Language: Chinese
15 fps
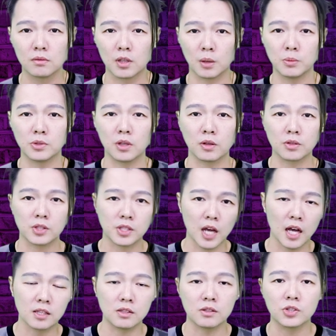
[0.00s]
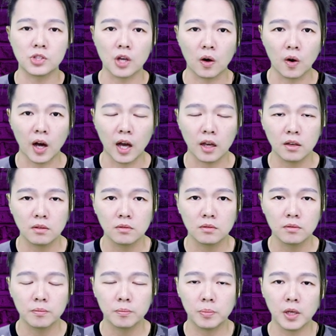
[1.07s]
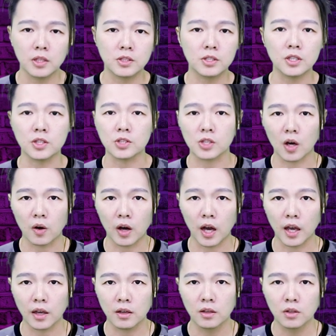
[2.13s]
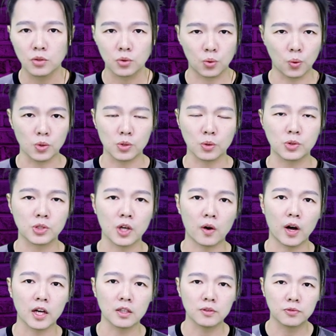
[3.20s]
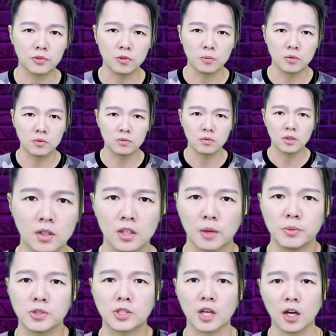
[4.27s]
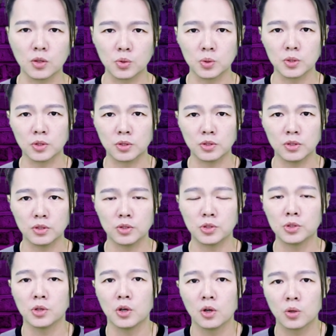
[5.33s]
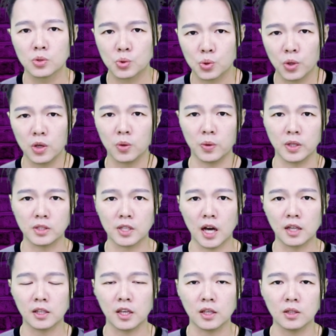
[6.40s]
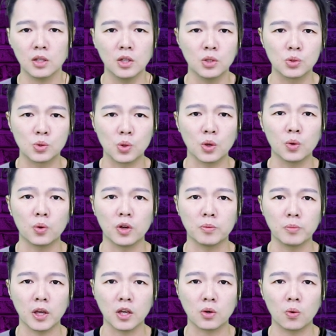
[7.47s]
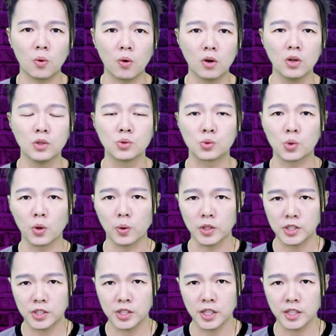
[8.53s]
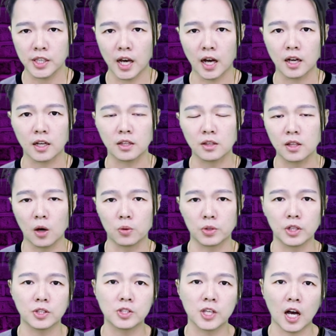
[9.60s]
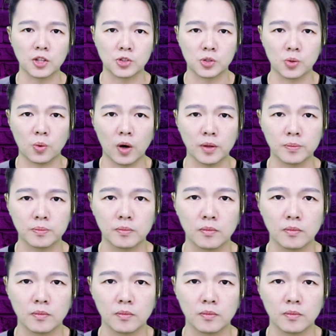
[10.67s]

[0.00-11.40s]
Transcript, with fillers: 他们想要杀死小孩、变性小孩、夺走小孩的父母。他们想要做的事是摧毁家庭、摧毁美国、摧毁信仰跟道德价值观。